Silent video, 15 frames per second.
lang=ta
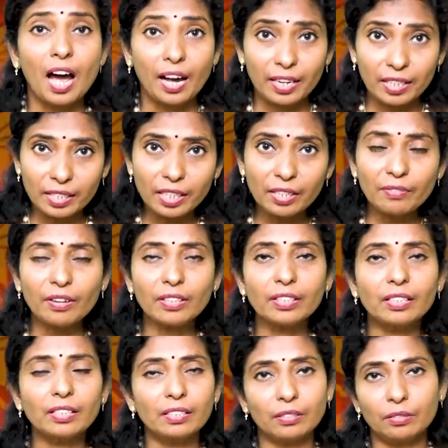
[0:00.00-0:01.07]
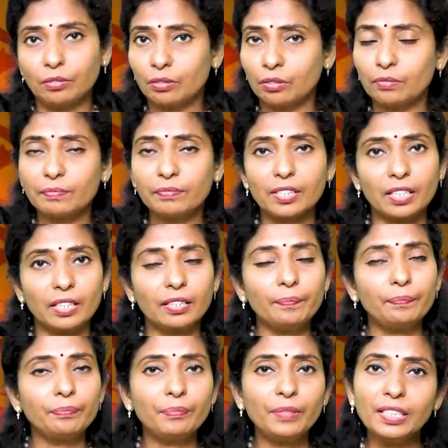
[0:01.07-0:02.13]
அரசியல்வாதிகளுக்கும் சரி
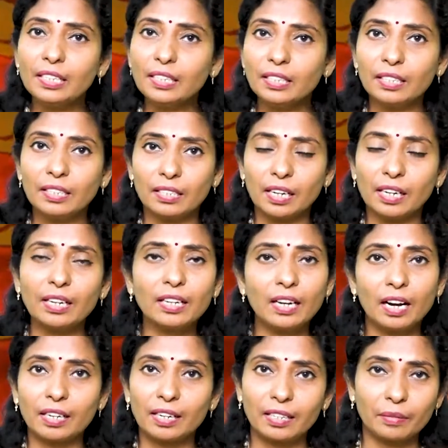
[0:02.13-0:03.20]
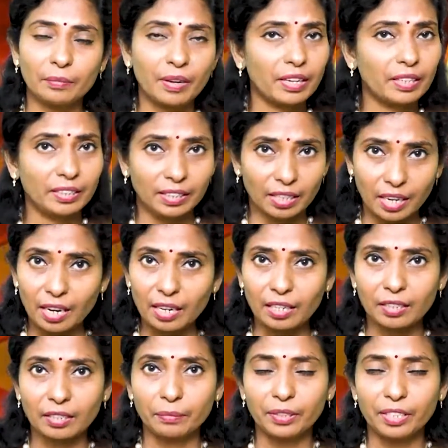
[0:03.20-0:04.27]
மிக நல்ல காலகட்டமாக இந்த
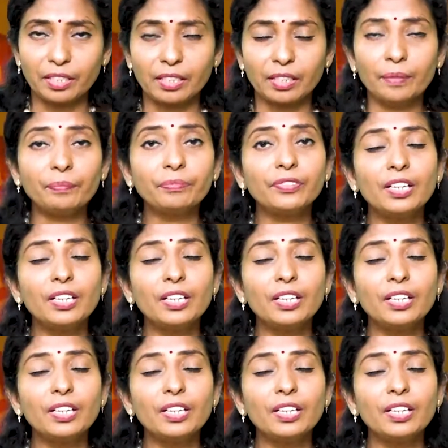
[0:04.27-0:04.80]
காலகட்டம் இருக்குங்க